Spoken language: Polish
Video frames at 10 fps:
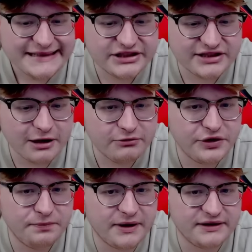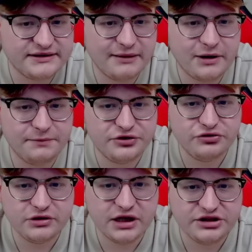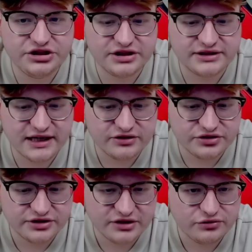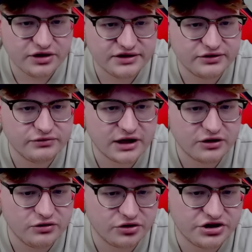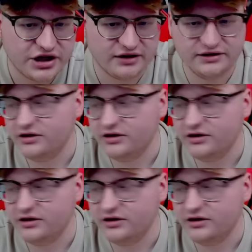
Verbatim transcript: Kształty państw na mapie. Czy uda Ci się zgadnąć te, które są na kolor czarny?